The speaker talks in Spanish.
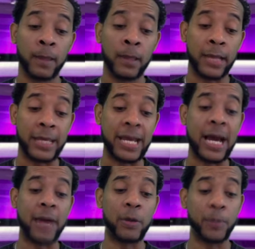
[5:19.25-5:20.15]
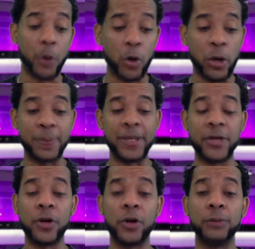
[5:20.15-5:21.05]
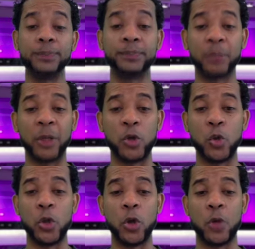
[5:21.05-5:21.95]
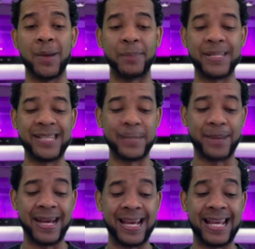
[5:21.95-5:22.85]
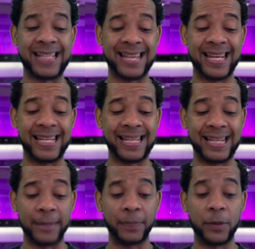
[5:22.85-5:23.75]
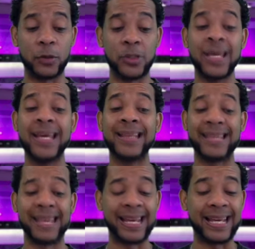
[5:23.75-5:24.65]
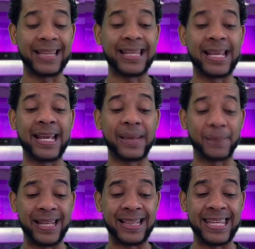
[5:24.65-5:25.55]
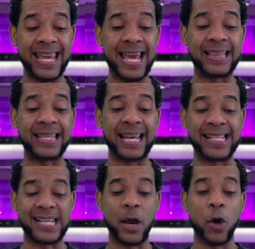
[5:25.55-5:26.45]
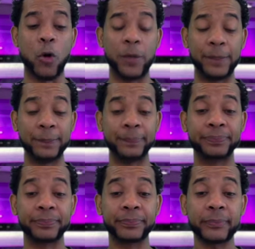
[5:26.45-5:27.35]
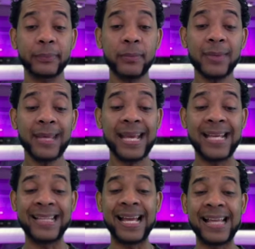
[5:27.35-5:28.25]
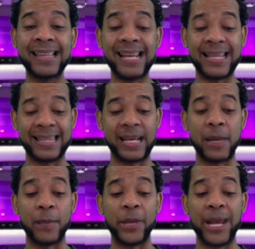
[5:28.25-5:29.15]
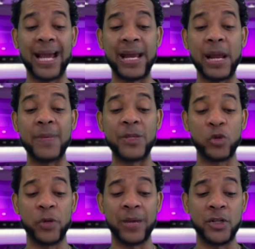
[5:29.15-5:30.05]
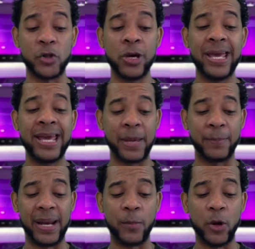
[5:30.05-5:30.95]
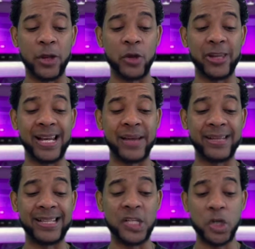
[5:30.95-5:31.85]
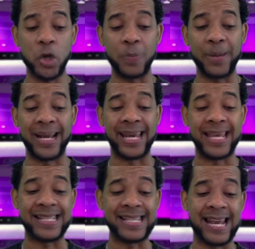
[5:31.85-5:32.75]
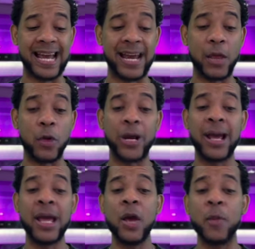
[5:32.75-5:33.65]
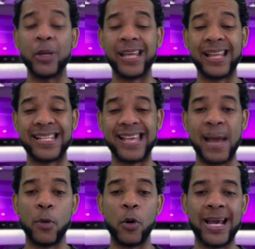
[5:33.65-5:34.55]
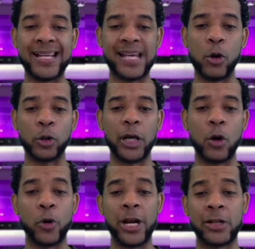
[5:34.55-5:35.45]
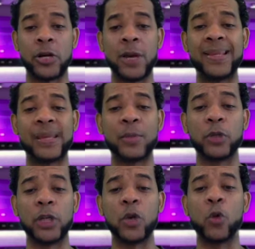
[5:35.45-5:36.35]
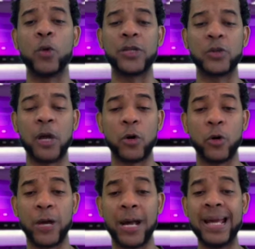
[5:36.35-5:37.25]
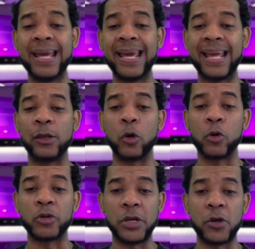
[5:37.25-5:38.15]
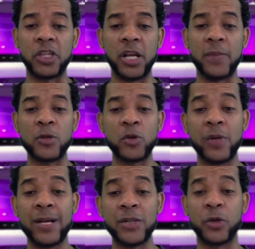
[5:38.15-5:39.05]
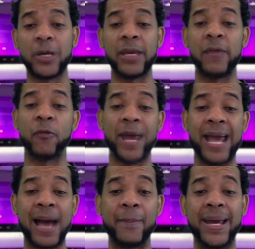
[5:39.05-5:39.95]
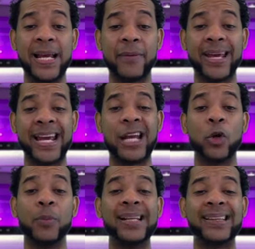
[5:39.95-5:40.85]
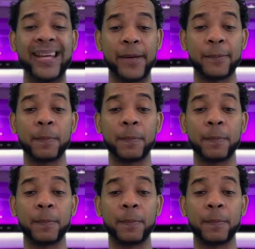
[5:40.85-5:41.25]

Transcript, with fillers: ella habla un poco de español, pero su idioma principal es el inglés. Entonces, tienen que tener pendiente que esa joven está entre las tres que pudieran ganar Miss Universo. Esperamos que Dios dé la bendición para que ella sea la ganadora porque deseamos esa otra corona. Solamente hemos tenido una sola corona en todos los años que tiene Miss Universo y fue Amelia Vega en el 2003.